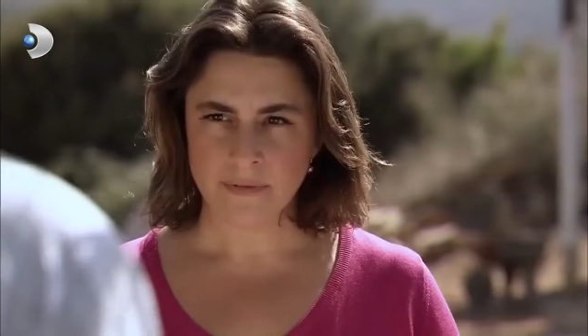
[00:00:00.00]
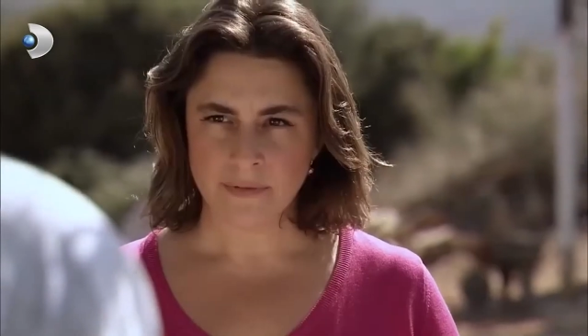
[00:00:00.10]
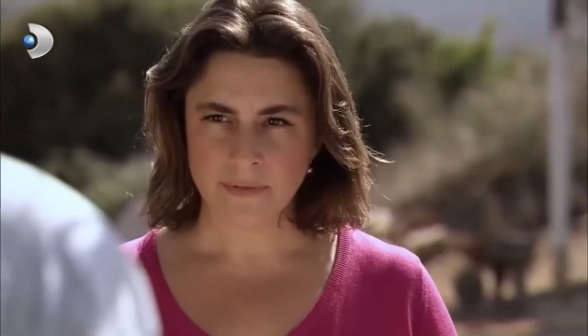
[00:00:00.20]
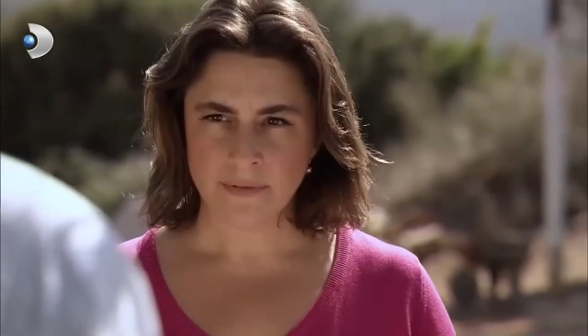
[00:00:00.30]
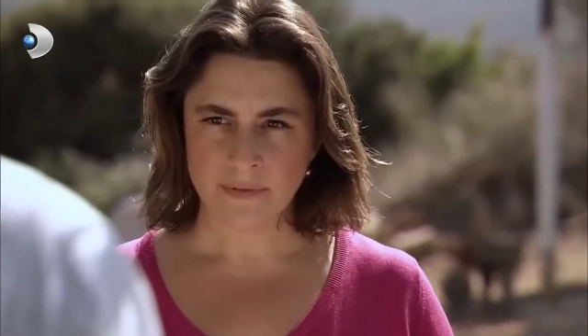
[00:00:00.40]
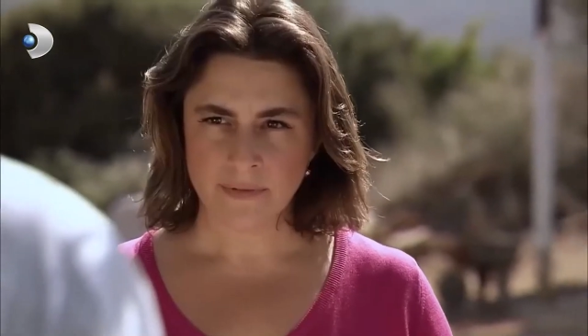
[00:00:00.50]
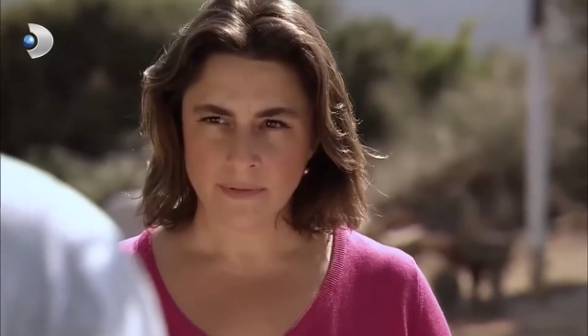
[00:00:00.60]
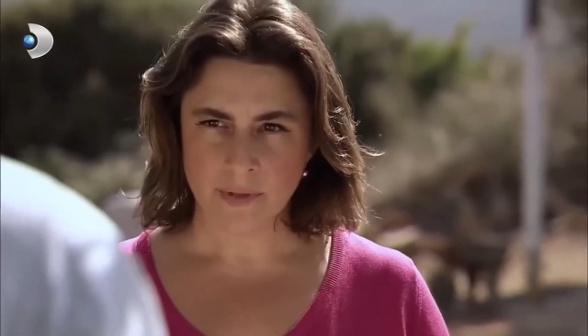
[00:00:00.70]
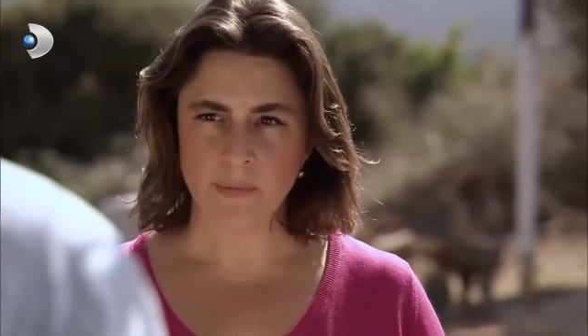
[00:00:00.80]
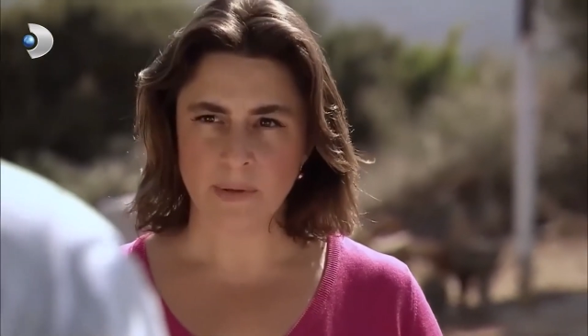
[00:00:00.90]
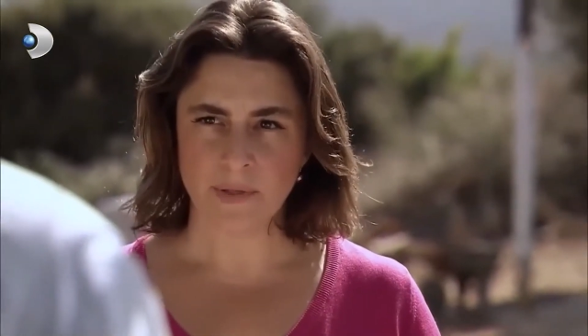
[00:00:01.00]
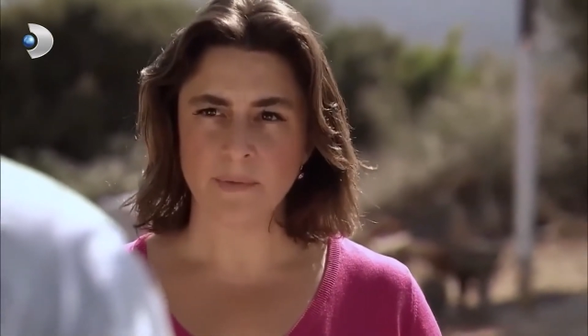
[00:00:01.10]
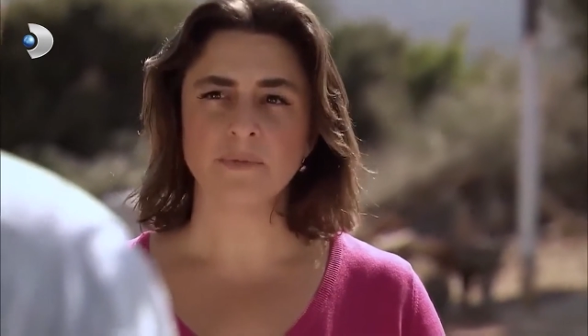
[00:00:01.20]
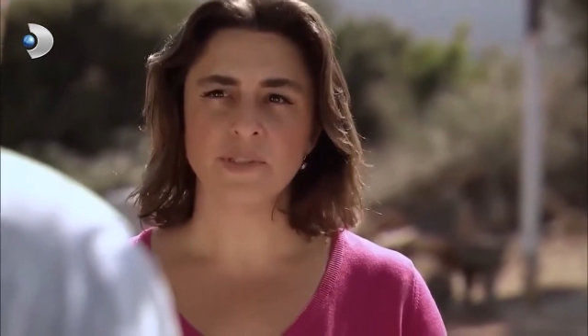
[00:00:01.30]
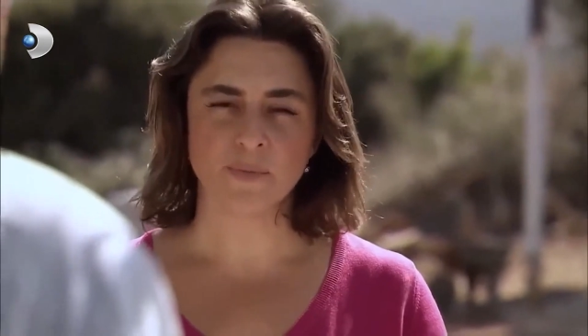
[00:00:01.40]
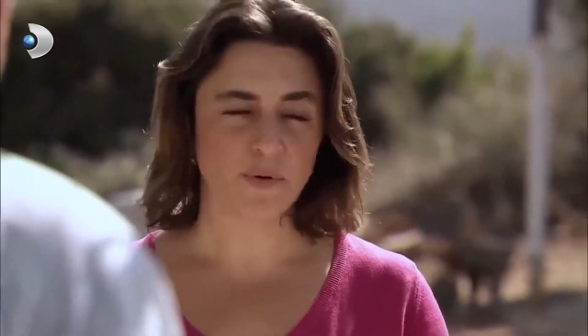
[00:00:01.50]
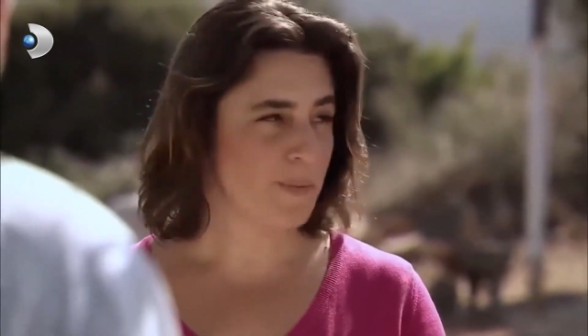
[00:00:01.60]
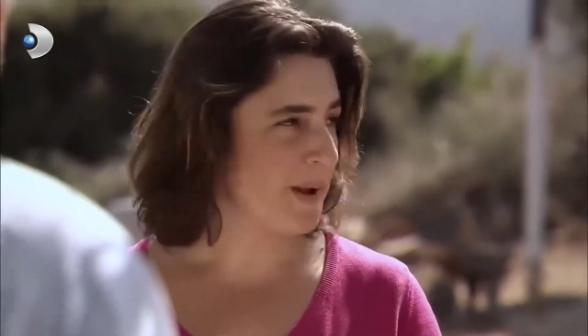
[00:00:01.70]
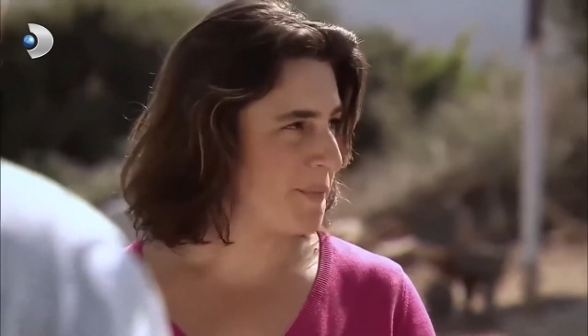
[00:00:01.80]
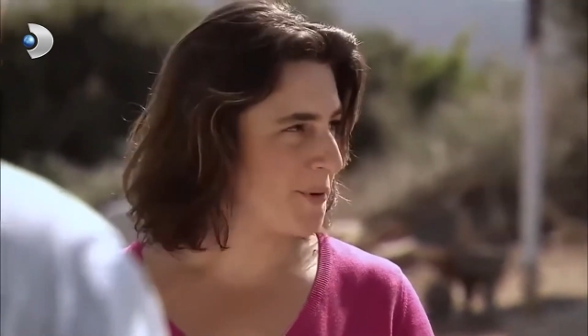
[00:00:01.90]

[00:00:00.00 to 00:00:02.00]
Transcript: بتعرفي شو بصير ماشي ماشي ما في